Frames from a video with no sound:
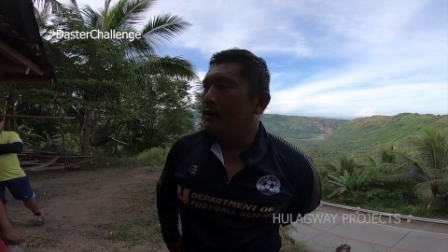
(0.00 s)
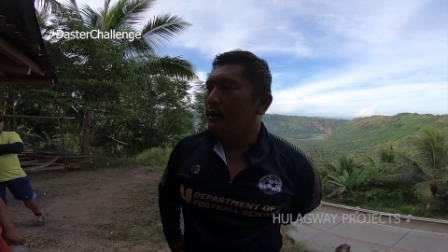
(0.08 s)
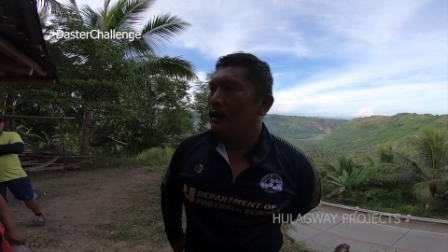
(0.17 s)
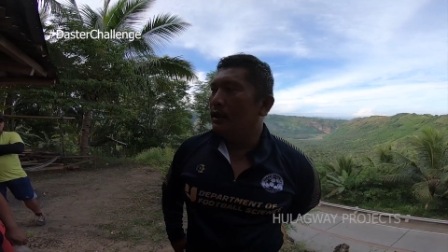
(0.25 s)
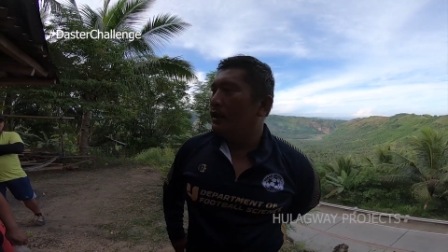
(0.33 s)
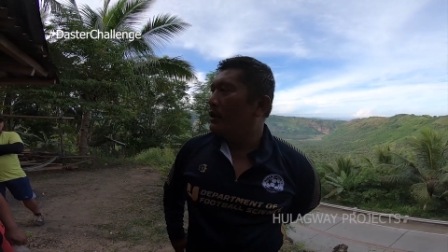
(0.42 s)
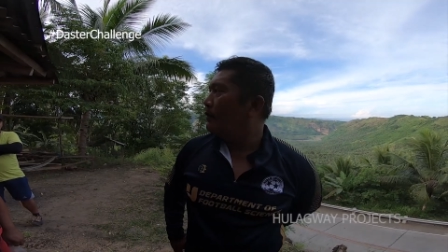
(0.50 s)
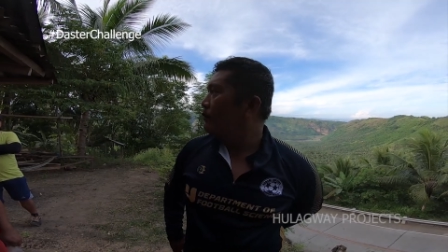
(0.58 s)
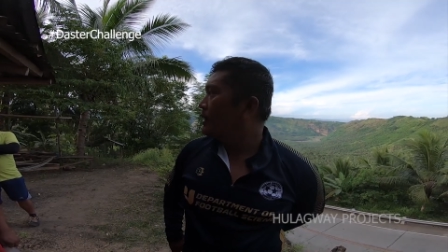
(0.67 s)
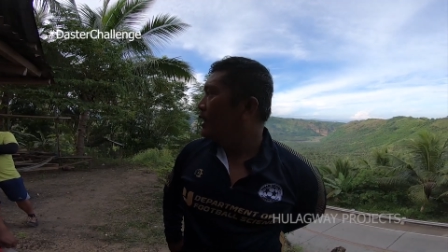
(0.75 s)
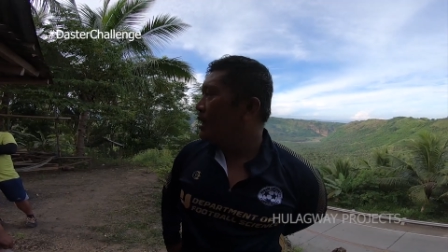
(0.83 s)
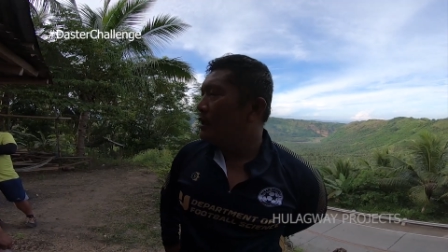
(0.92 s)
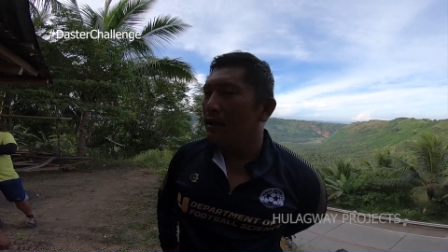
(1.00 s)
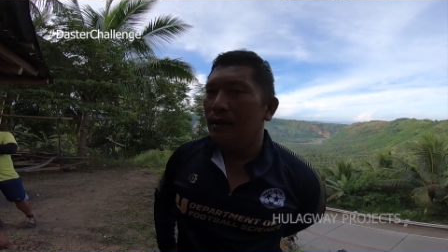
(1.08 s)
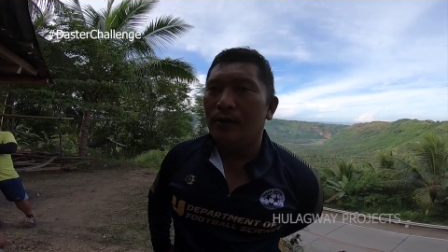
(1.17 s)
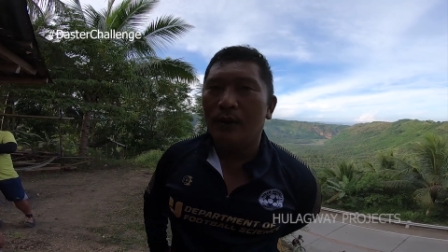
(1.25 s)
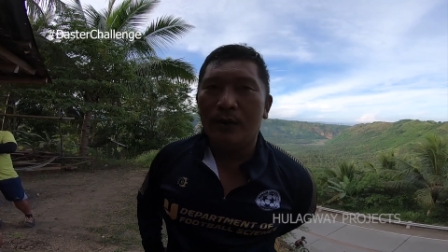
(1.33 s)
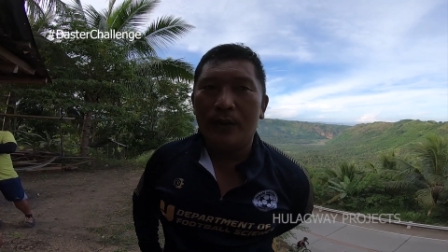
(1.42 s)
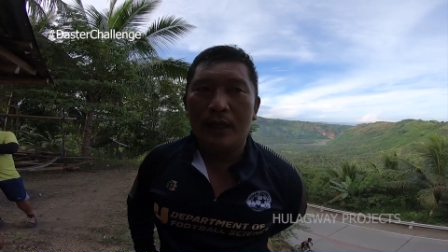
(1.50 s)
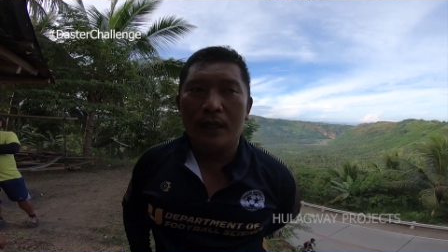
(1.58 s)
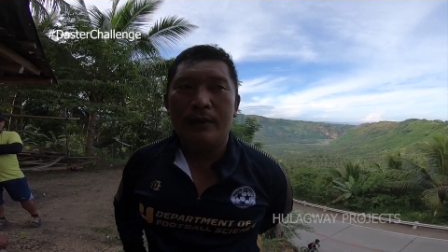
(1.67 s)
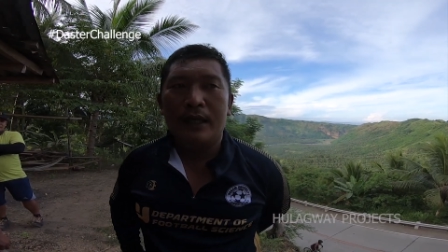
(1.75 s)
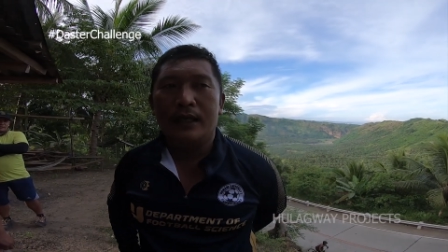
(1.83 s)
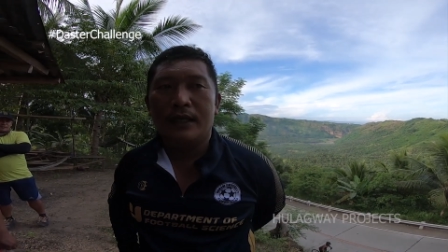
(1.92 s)
Lagi na bitahan na ako
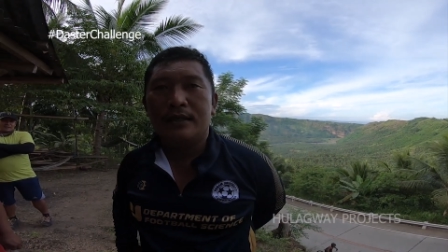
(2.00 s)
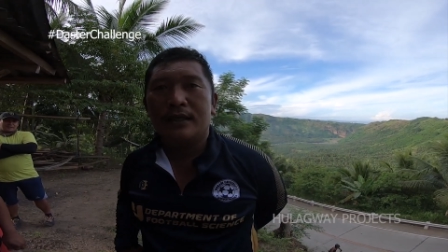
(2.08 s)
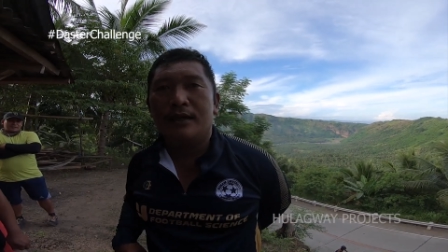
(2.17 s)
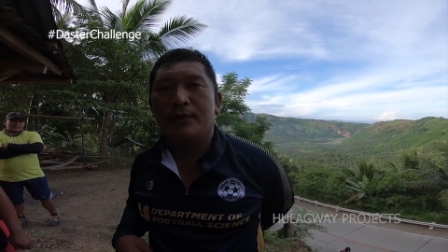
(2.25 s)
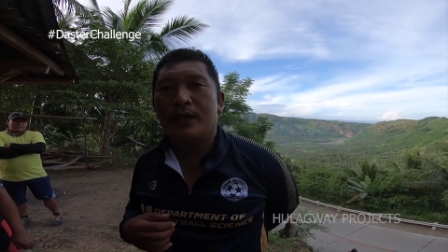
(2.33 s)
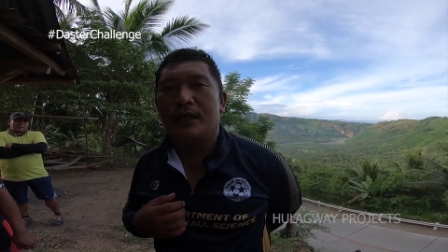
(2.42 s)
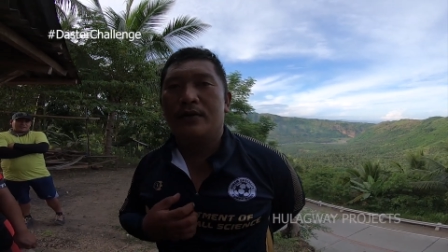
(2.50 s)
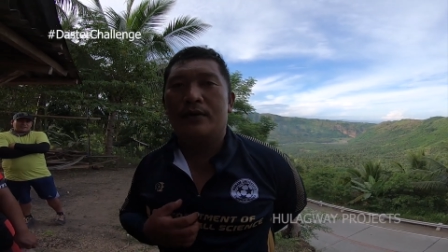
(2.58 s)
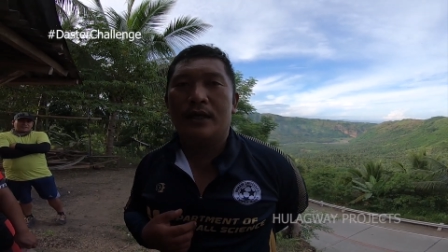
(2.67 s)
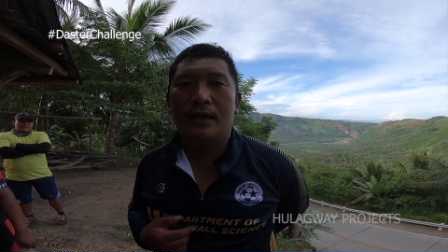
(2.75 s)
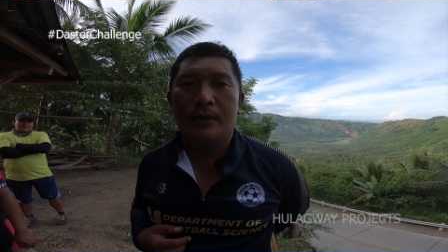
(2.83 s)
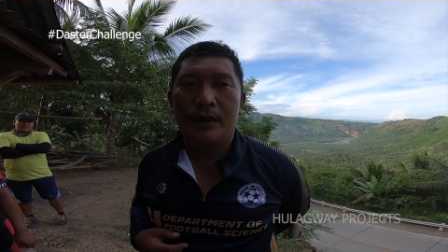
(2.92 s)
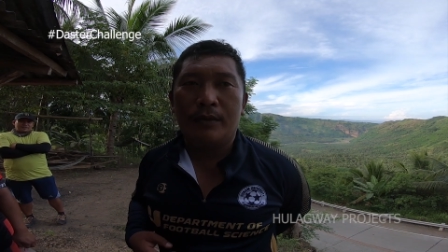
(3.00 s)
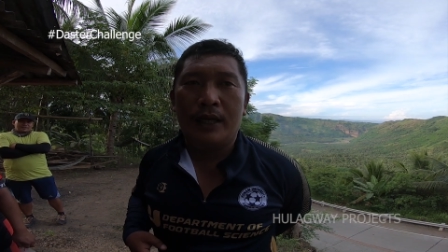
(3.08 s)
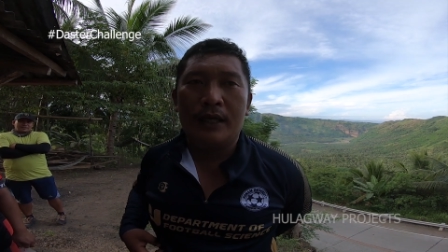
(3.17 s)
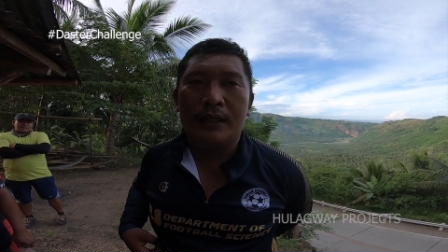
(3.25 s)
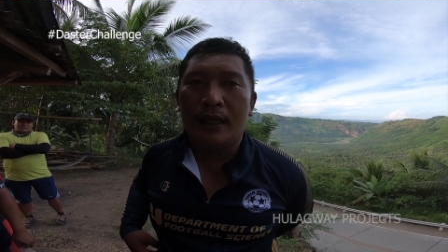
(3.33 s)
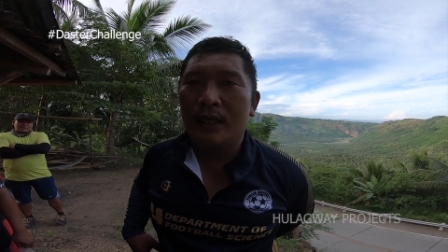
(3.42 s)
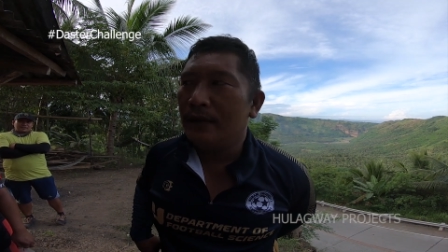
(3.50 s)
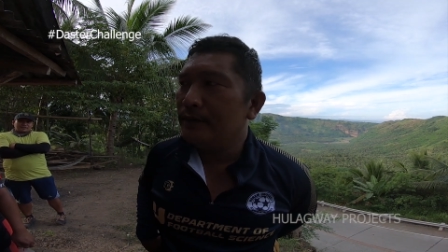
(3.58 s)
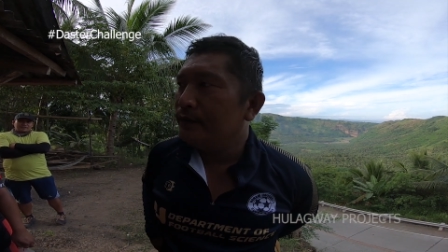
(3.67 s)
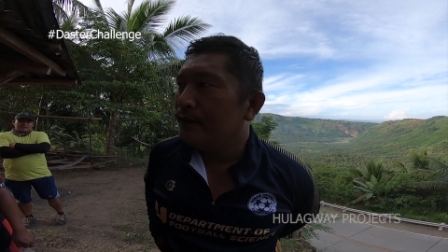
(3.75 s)
mga biker sa Labil no nga mag-bike ta.